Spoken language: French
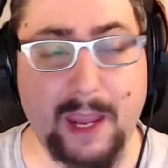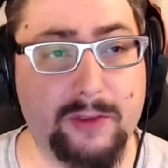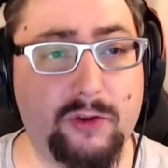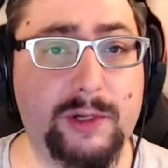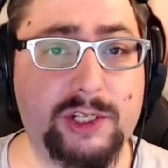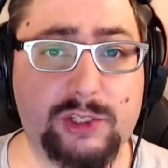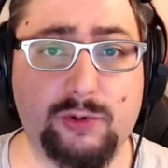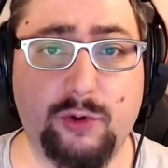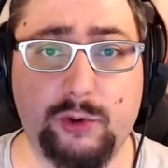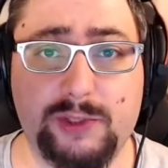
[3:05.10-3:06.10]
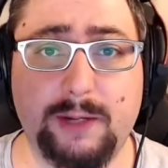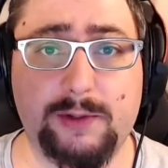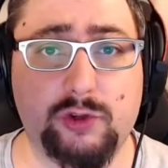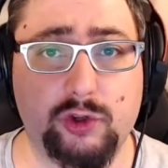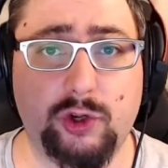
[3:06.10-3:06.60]
Dommage qu'elle soit en rupture,
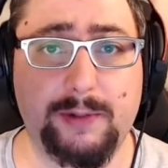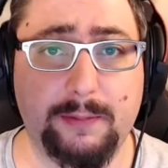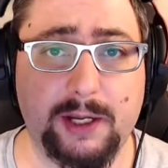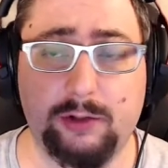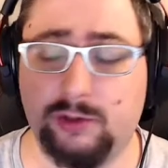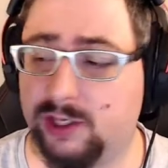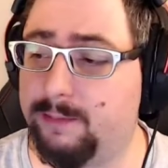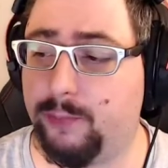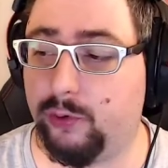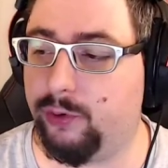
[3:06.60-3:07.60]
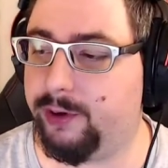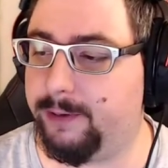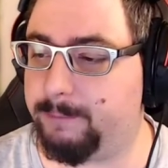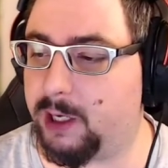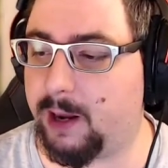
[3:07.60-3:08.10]
parce que j'en aurais bien pris un deuxième pot,
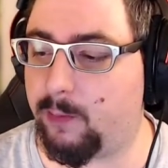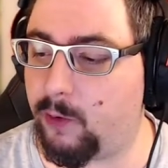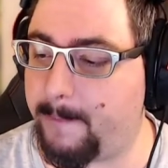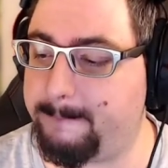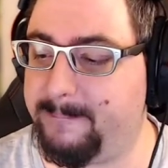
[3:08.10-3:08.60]
euh, clairement.